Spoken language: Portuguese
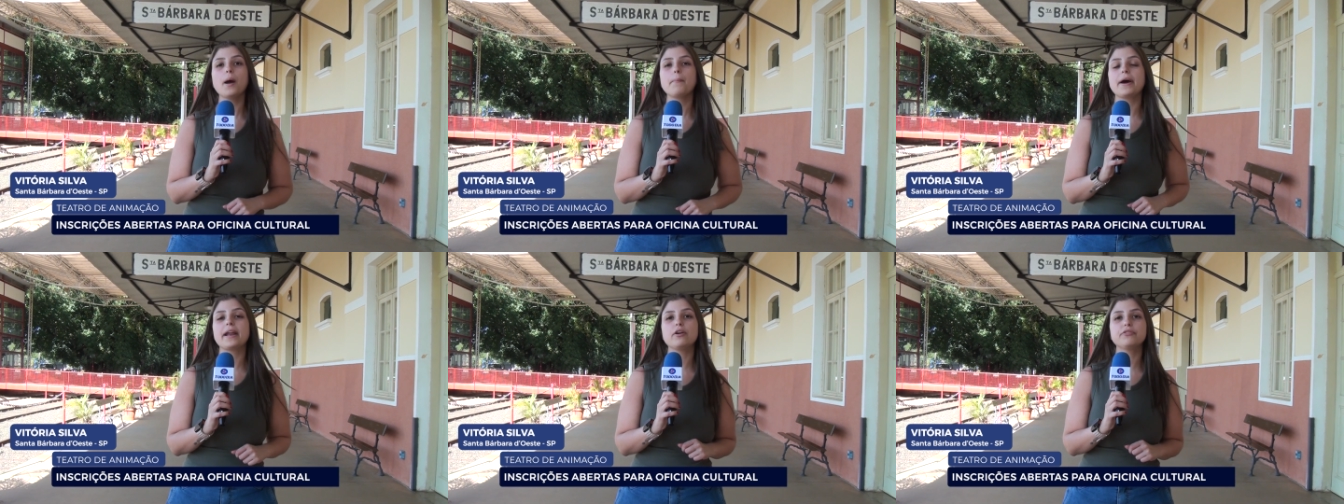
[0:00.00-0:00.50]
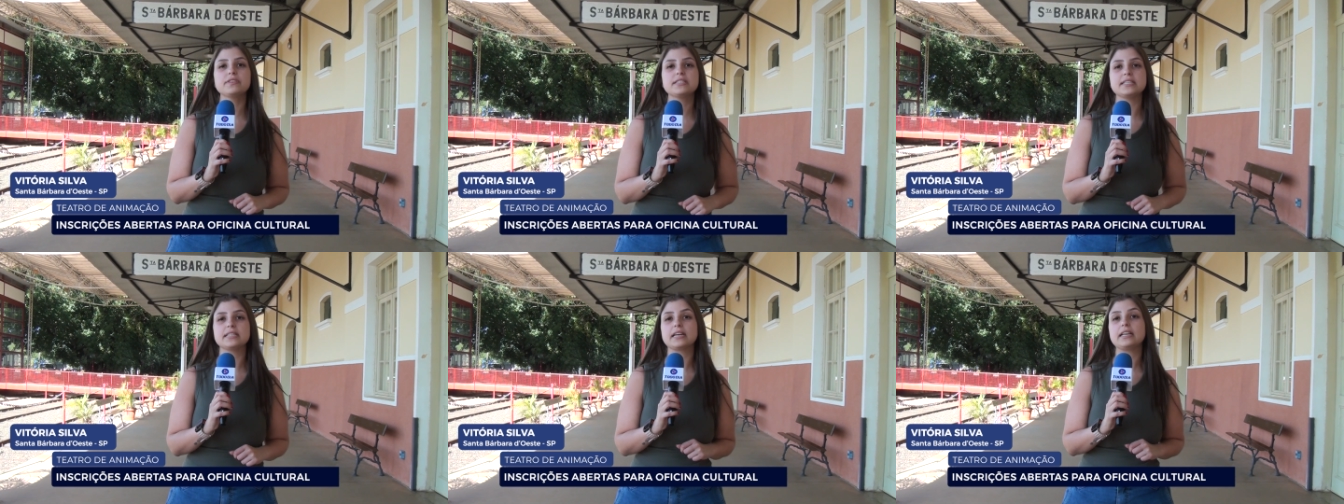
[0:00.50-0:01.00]
para a
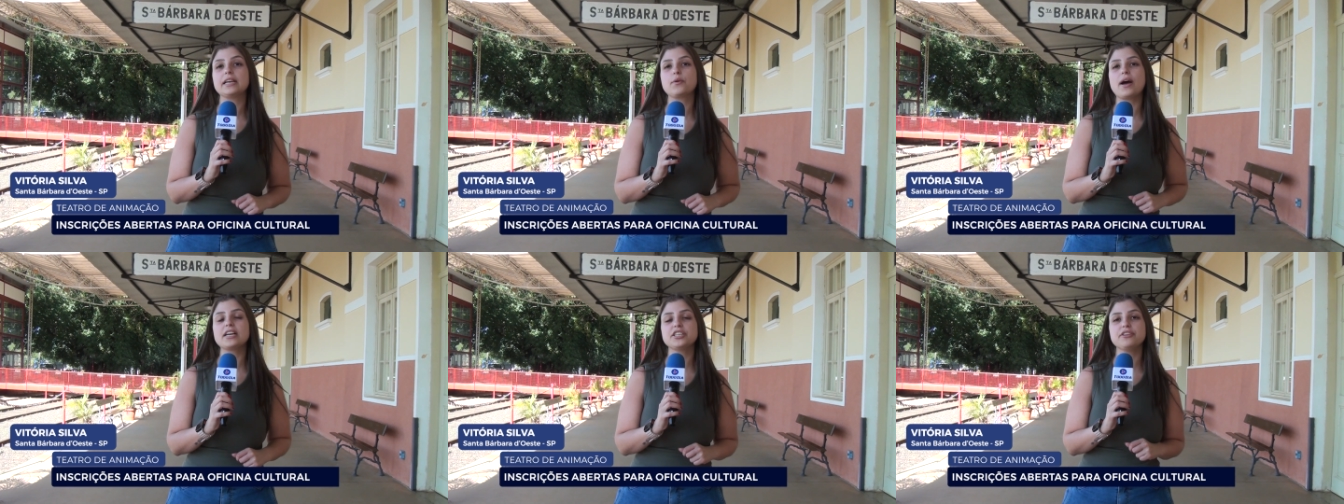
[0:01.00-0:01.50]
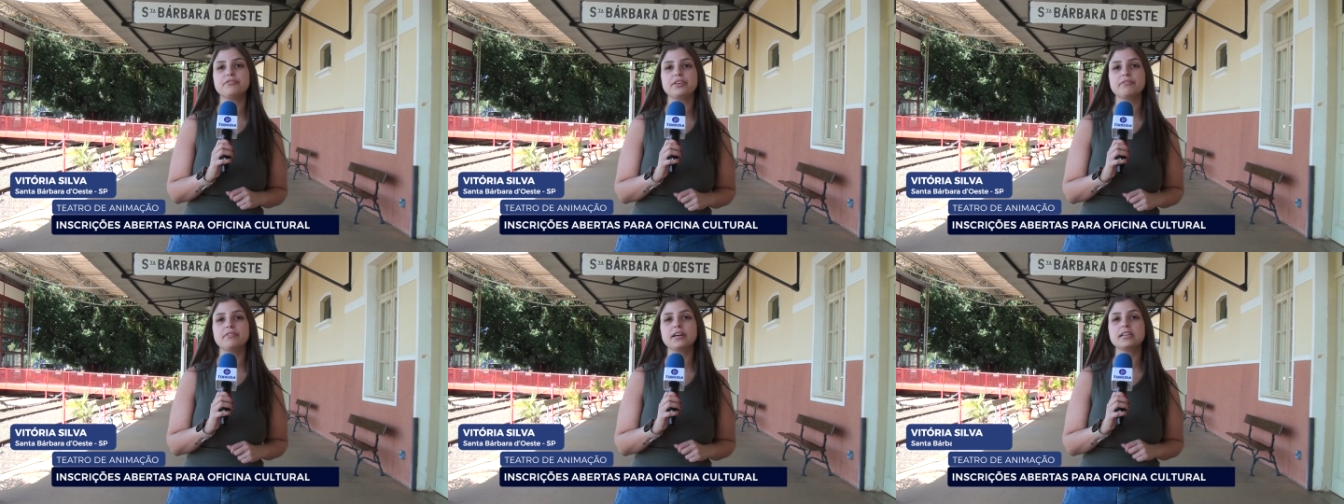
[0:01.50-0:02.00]
oficina Linguagem Viva,